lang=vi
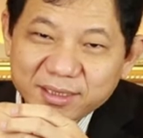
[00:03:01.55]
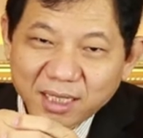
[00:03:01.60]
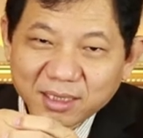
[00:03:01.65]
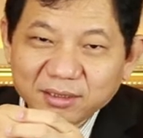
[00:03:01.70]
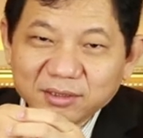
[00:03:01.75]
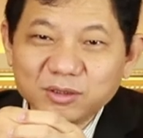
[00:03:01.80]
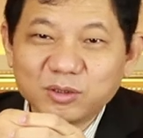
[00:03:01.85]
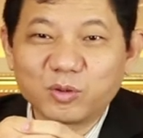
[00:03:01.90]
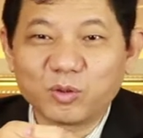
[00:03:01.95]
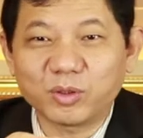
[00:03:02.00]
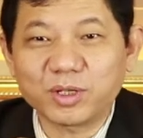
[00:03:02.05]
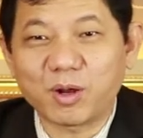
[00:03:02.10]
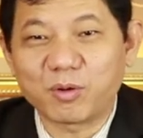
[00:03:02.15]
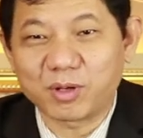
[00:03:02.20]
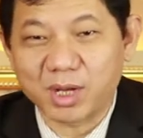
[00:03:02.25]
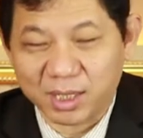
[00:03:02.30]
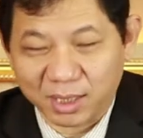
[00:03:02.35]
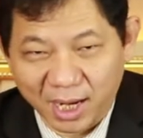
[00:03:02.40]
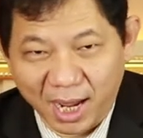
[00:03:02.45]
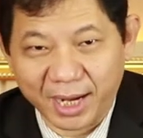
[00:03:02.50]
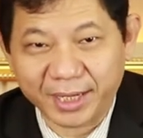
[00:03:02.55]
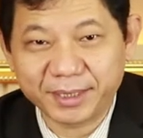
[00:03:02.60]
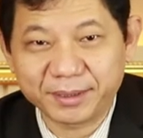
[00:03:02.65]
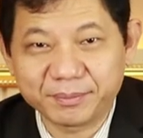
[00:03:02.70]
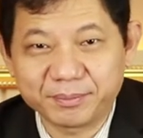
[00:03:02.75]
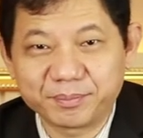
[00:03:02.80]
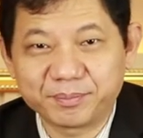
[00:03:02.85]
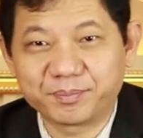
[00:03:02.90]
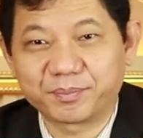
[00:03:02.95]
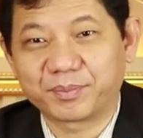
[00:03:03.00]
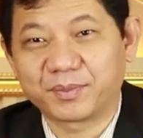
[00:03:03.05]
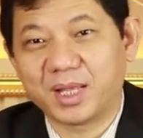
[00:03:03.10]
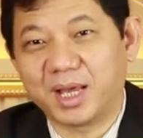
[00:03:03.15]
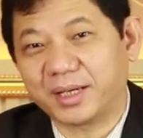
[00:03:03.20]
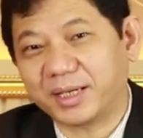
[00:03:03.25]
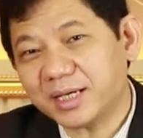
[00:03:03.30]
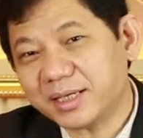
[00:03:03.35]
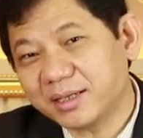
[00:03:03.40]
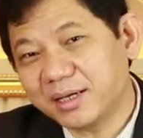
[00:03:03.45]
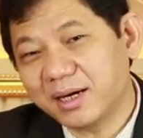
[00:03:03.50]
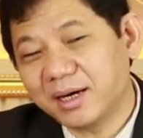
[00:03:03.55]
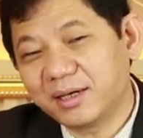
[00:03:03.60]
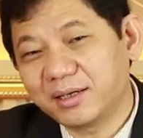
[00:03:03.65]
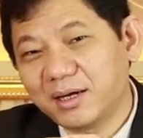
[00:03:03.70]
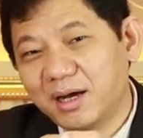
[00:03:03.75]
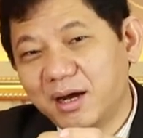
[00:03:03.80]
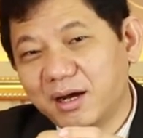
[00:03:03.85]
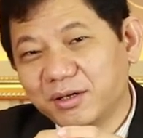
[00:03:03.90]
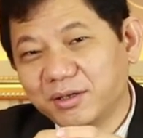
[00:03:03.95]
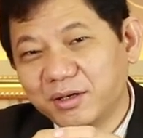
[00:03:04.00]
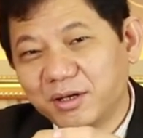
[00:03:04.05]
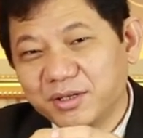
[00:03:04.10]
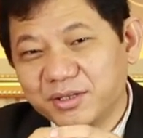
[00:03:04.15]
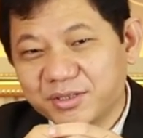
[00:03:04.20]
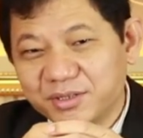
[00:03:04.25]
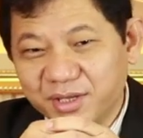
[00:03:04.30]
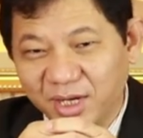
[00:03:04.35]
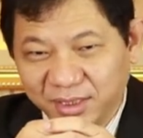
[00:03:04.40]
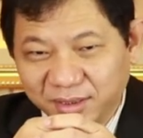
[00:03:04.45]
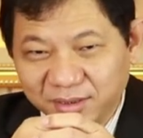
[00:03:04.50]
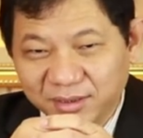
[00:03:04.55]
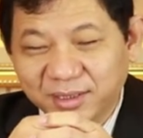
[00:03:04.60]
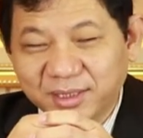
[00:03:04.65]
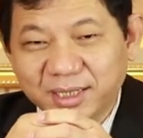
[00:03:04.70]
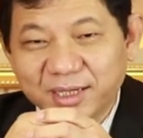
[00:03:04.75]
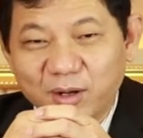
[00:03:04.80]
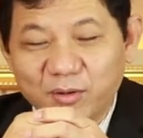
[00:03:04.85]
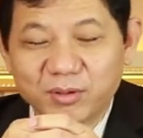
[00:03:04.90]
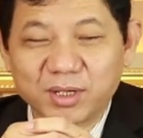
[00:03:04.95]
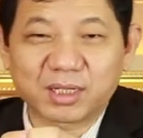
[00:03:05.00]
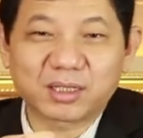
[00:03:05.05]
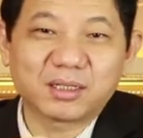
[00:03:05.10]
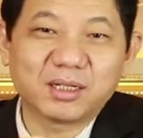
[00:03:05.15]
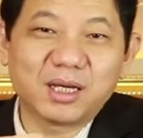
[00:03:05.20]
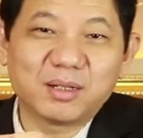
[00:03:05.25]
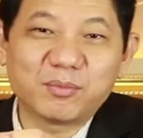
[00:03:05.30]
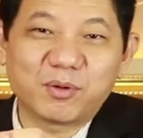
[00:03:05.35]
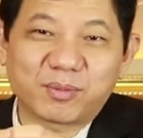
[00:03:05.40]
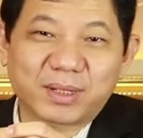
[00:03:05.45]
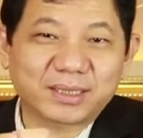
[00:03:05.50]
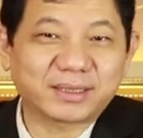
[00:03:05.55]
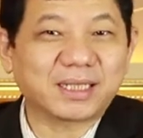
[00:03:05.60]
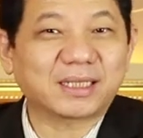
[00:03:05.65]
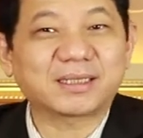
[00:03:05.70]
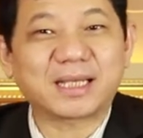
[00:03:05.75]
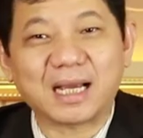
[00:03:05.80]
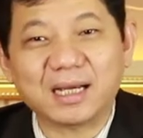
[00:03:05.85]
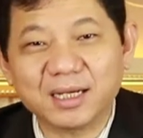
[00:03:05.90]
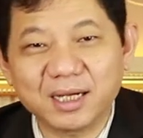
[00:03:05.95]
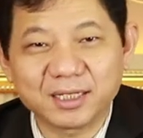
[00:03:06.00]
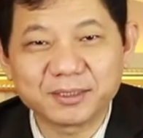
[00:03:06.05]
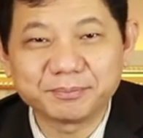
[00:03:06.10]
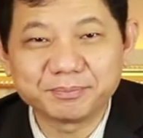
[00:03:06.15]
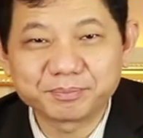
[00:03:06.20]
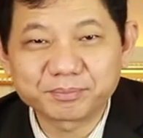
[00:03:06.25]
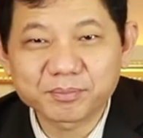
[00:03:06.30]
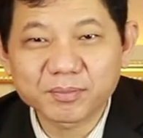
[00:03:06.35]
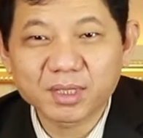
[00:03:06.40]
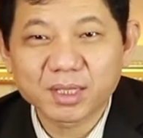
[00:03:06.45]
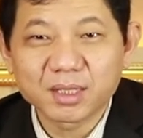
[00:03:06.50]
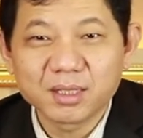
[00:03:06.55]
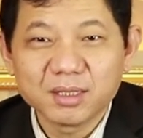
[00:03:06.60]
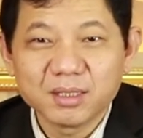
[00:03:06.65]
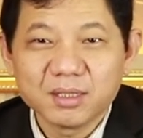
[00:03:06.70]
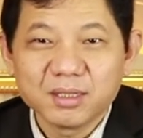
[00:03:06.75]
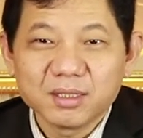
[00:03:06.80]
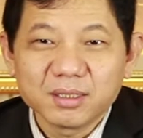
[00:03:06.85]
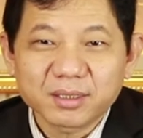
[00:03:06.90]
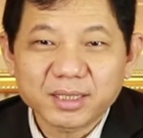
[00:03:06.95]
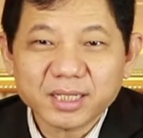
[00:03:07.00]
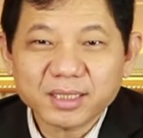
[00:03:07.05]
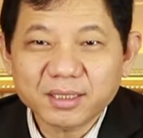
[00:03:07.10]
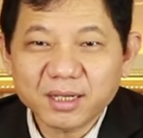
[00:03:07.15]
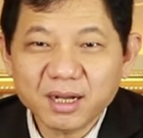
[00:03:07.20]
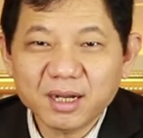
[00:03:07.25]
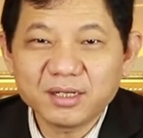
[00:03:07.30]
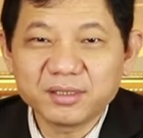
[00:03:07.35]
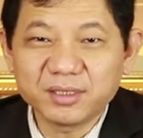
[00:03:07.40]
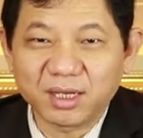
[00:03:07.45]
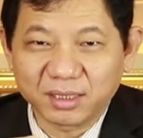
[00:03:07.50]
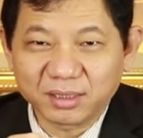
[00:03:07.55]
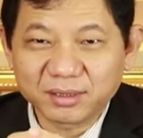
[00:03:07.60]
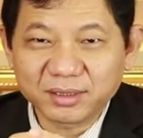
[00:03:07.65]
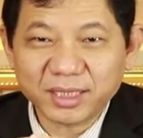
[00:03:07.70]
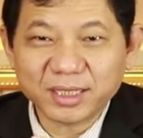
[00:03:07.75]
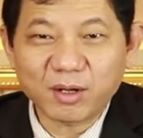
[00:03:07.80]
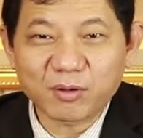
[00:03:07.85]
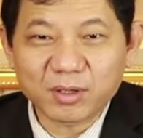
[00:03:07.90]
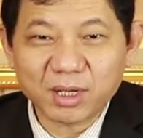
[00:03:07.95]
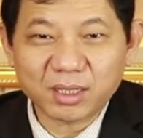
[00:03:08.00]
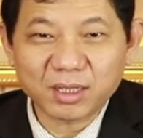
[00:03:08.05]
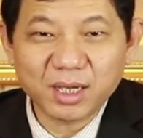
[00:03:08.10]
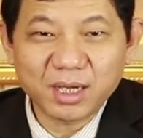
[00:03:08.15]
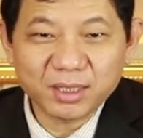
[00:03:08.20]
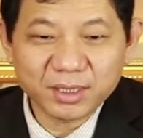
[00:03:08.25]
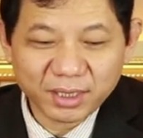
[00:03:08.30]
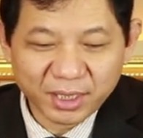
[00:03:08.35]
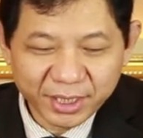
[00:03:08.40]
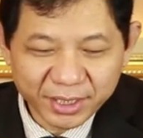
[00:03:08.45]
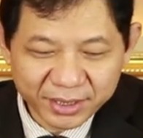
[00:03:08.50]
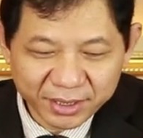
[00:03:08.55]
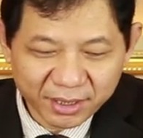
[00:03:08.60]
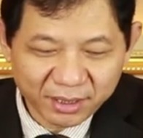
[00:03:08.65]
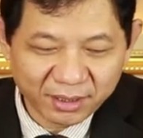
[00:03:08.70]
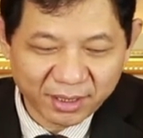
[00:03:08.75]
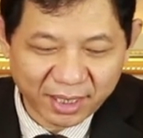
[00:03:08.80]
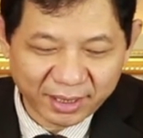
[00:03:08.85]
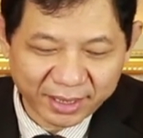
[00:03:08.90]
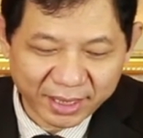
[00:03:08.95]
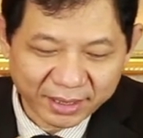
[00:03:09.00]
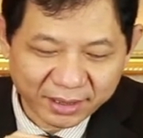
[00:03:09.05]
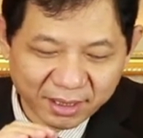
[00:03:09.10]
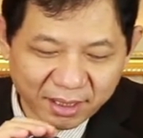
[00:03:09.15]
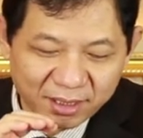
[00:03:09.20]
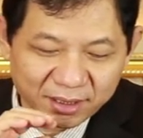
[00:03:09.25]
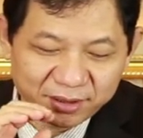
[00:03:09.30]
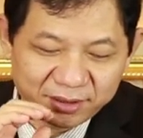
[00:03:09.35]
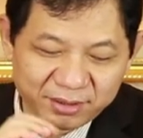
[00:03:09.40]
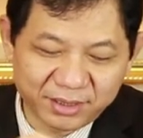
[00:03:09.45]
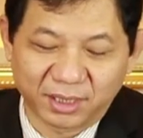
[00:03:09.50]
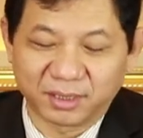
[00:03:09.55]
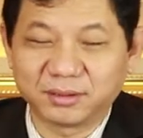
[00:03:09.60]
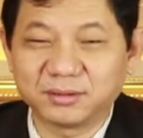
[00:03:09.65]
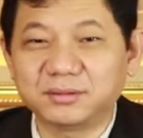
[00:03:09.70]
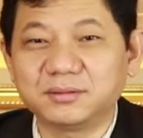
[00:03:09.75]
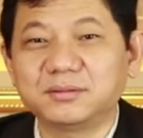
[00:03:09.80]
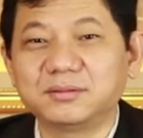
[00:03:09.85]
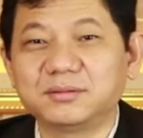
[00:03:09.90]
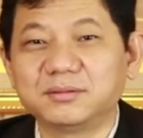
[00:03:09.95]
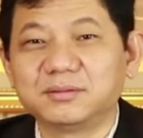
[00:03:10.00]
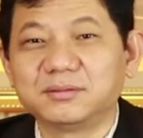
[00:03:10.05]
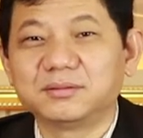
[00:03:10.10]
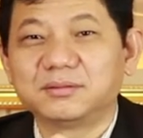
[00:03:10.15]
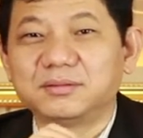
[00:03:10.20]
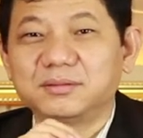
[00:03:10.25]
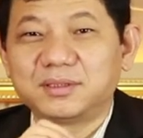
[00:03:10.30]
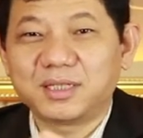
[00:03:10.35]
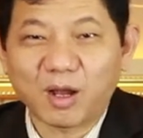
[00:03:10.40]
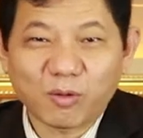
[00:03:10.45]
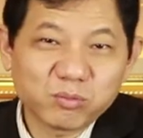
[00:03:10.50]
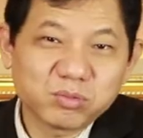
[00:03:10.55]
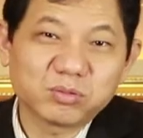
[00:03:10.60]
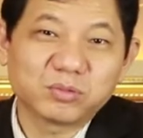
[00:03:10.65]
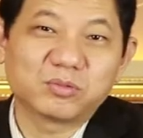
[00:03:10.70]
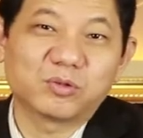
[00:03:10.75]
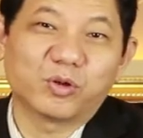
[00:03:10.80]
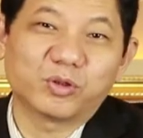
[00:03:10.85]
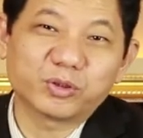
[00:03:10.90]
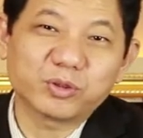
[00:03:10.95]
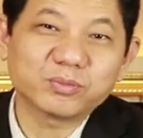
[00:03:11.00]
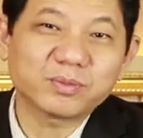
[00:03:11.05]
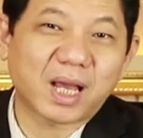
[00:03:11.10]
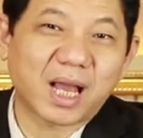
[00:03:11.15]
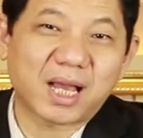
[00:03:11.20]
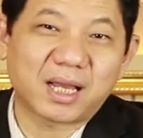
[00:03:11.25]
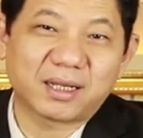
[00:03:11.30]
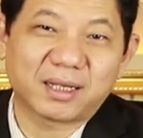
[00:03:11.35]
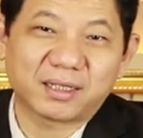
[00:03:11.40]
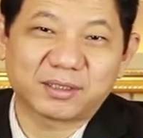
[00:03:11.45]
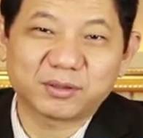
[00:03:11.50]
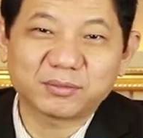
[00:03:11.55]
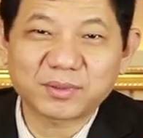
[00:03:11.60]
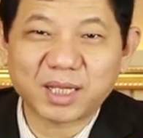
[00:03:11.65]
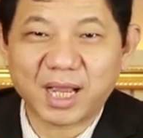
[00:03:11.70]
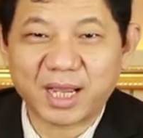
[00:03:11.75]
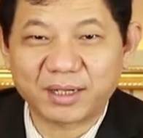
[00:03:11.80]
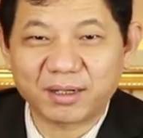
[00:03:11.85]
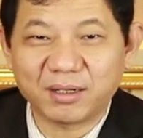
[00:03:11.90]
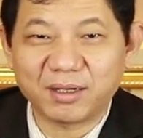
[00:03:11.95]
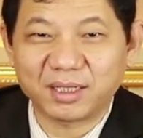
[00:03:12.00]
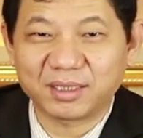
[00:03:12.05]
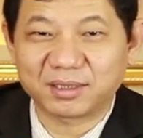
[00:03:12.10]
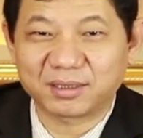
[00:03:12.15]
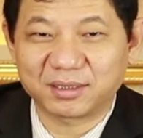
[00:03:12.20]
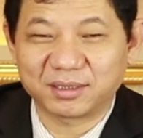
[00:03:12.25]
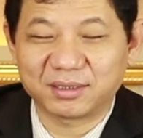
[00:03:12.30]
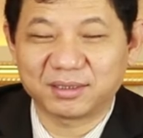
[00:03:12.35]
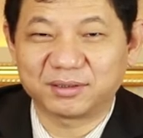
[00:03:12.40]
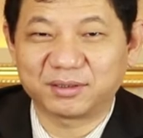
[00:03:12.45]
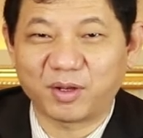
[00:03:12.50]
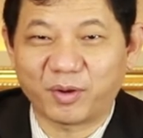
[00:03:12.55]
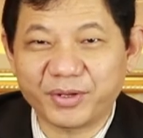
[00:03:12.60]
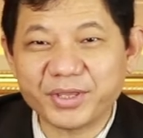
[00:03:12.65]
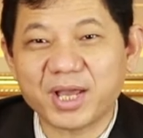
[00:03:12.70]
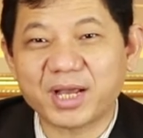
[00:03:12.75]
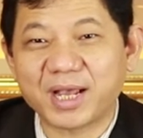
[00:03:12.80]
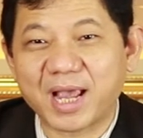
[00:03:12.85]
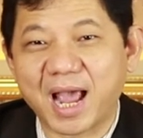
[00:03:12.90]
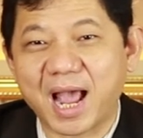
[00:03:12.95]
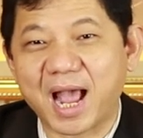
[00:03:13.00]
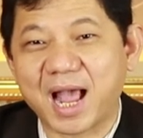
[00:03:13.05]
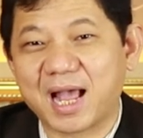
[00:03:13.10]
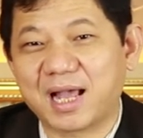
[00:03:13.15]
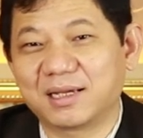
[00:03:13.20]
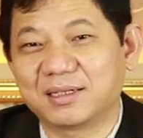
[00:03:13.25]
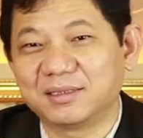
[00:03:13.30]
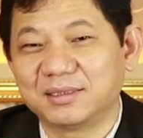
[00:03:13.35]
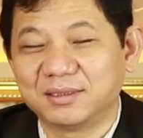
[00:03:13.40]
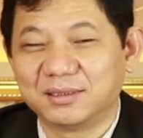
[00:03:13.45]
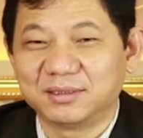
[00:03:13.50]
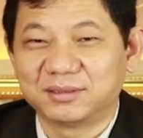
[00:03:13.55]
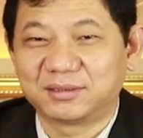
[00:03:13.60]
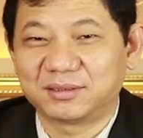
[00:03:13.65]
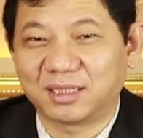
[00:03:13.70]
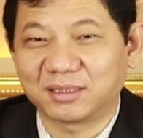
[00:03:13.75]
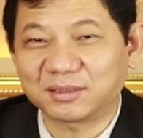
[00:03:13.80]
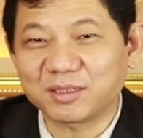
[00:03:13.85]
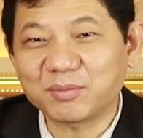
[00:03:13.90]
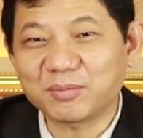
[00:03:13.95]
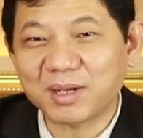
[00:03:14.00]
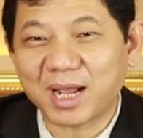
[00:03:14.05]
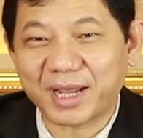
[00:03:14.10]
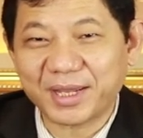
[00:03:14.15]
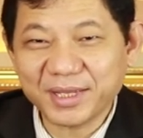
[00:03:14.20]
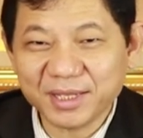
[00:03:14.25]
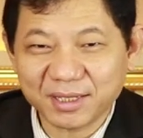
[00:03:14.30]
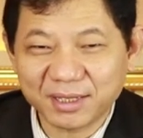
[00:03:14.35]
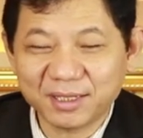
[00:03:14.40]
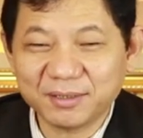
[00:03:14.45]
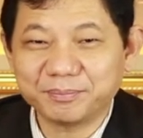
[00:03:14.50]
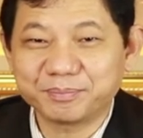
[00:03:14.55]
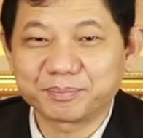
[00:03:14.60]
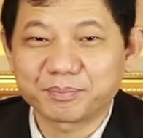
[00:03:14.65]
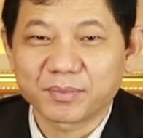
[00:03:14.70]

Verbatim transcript: chân của đầu ngực lại để cái cơ đó nó dựng cái đầu ngực lên một cách chắc chắn hơn cái cơ dựng cái đầu ngực lên y như là cái cơ dựng lông của chúng ta chúng ta hay nói là nổi da gà sợn tóc gáy gì đó